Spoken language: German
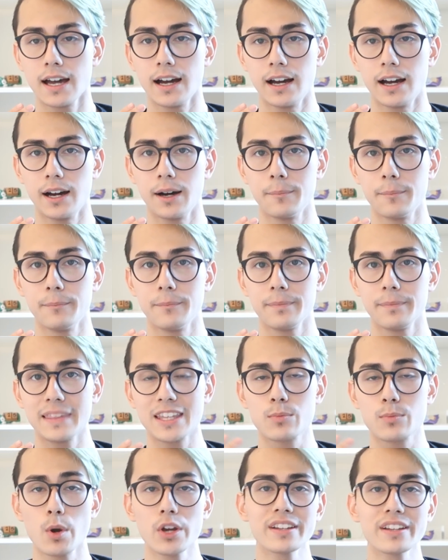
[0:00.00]
ähm,
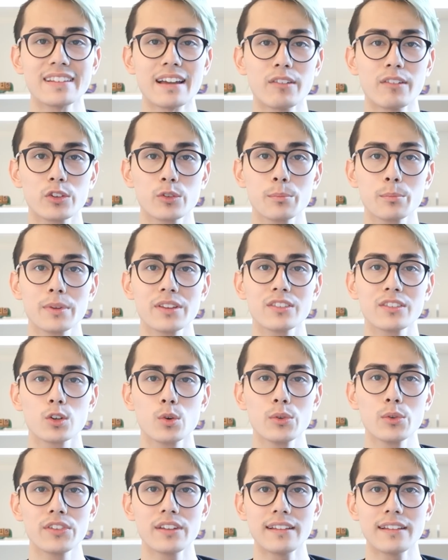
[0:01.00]
ich möchte jetzt einfach so ein bisschen
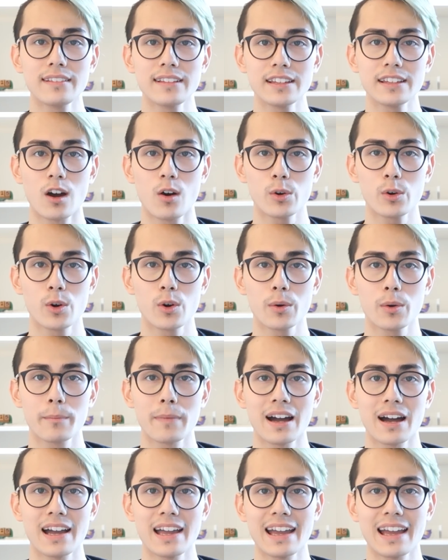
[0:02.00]
grundsätzlich auch
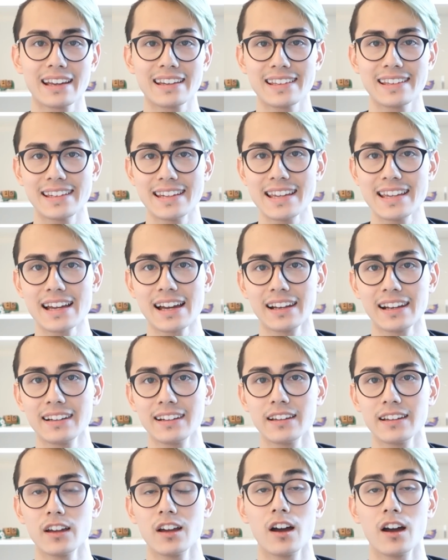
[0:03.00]
nochmal
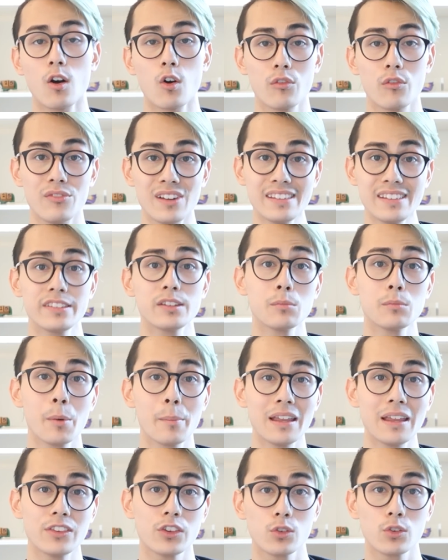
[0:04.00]
erklären, äh, auch wenn es im
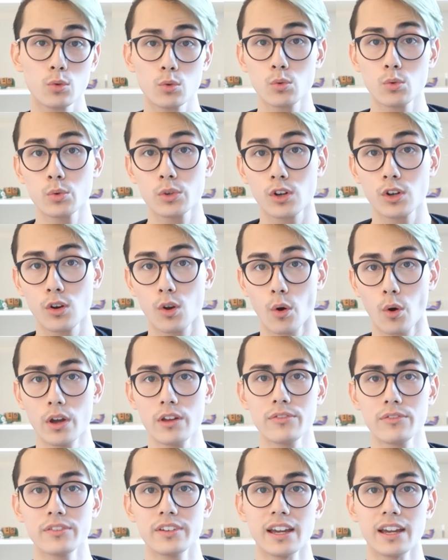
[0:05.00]
Moment so gut
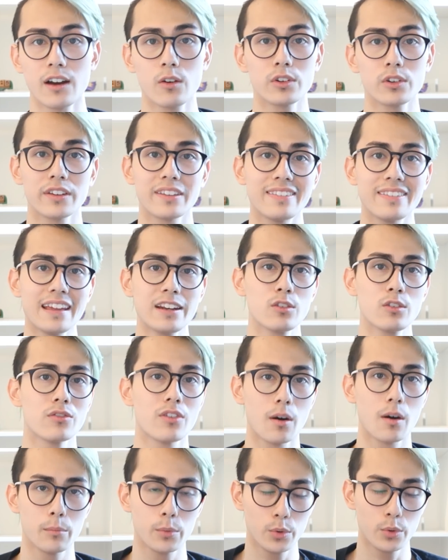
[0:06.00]
läuft, ja, und das
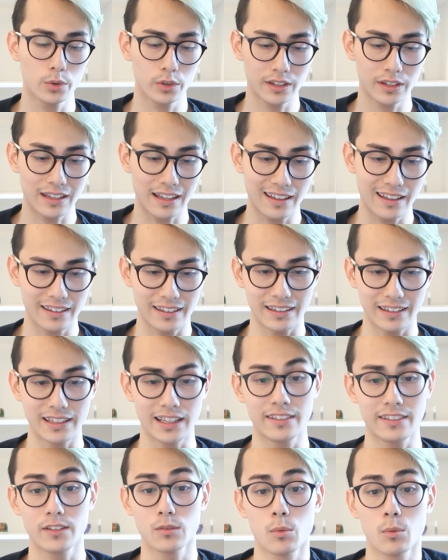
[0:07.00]
Nettovermögen
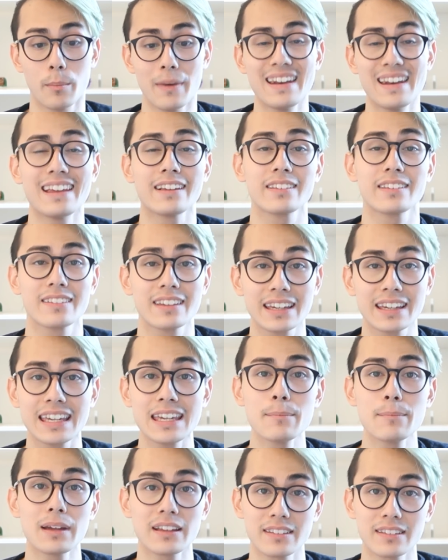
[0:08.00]
jetzt im Moment
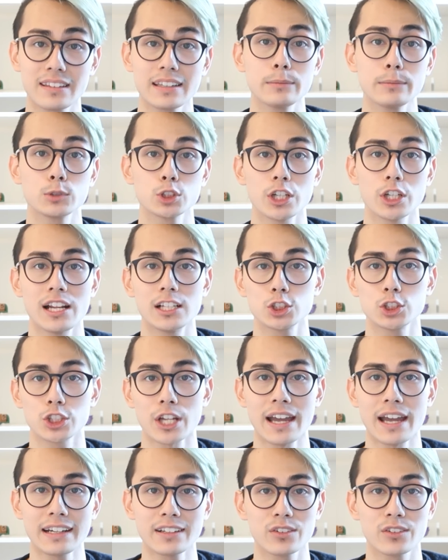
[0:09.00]
extrem, extrem schnell
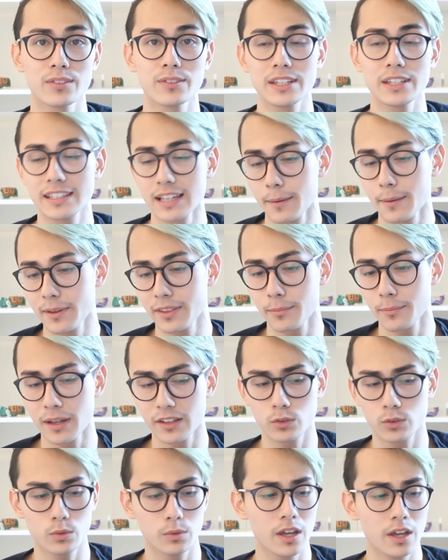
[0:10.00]
steigt. Also ich habe jetzt
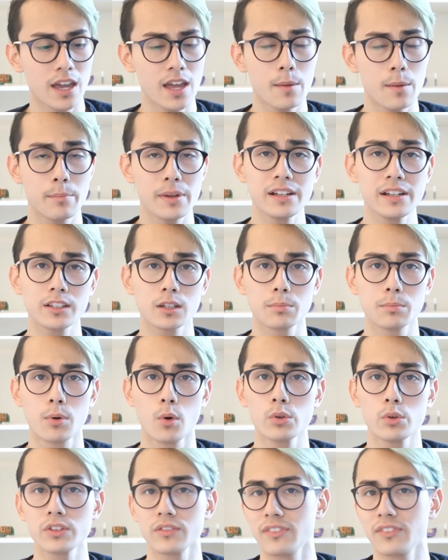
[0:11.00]
mal so ein Bild
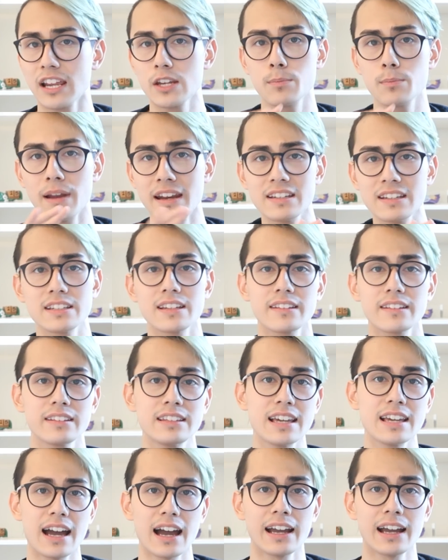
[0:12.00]
gepostet, vielleicht blende ich
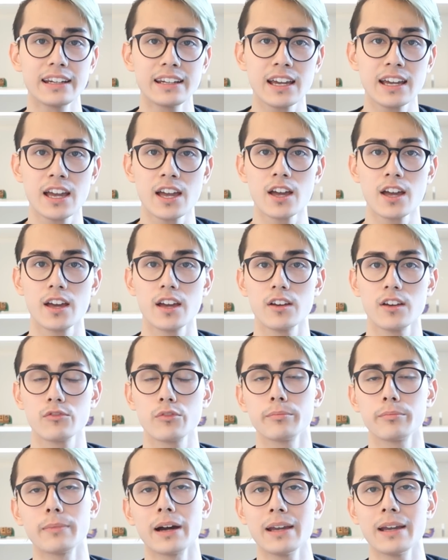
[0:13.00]
das hier ein, äh,
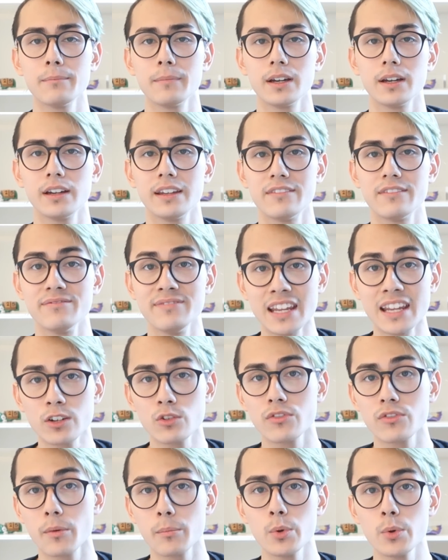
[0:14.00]
von meinem äh,
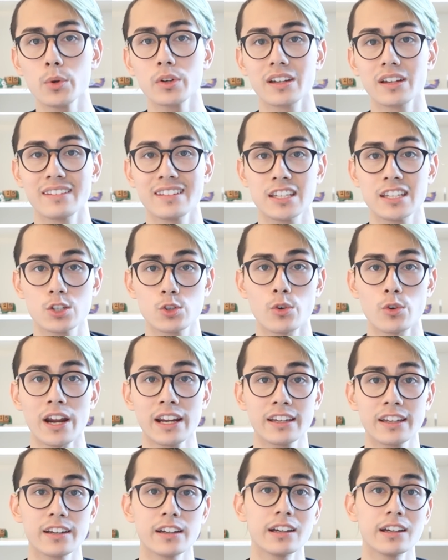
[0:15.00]
Nettovermögen, das ich
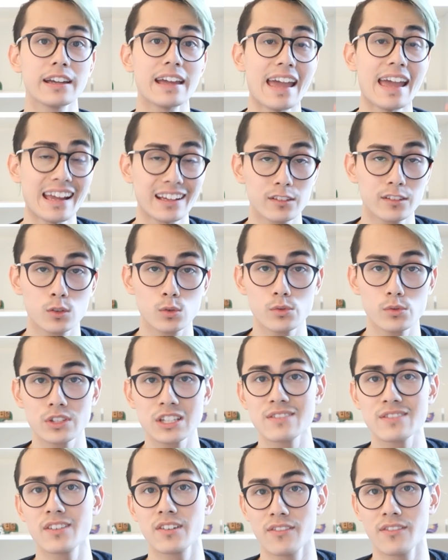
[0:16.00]
tracke,
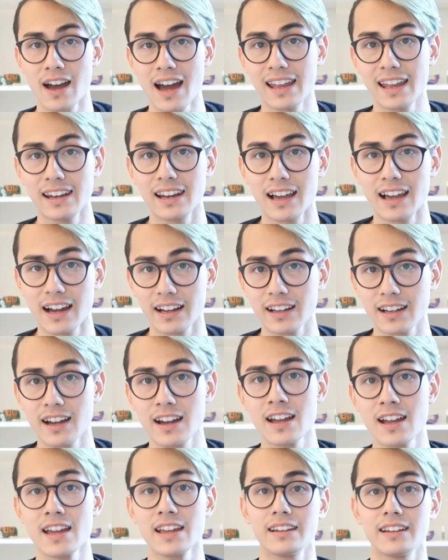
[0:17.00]
exklusive
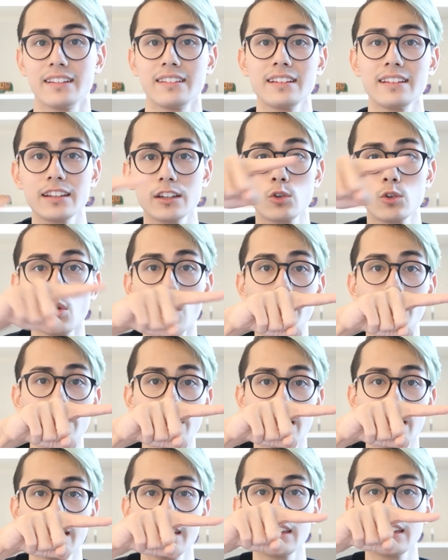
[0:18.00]
Warenlager. Da sieht die
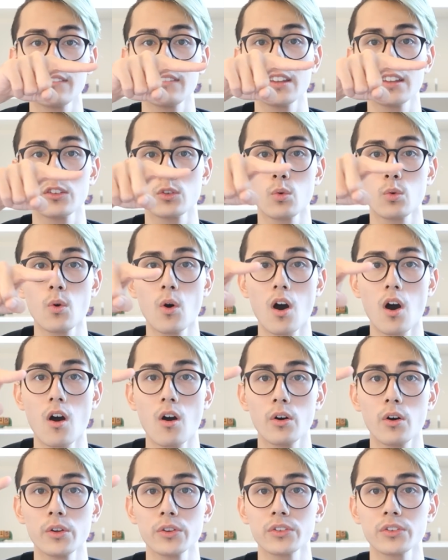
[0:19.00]
Kurve irgendwie so
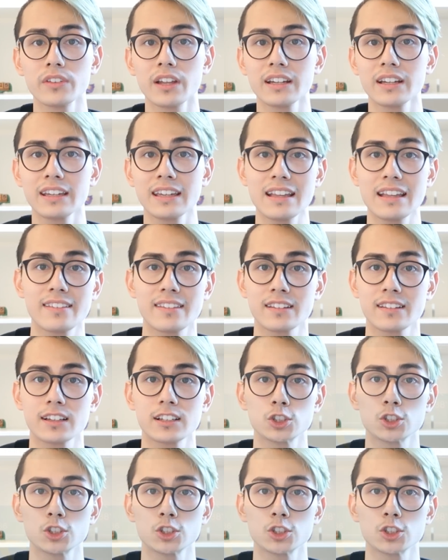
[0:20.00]
aus und dann geht es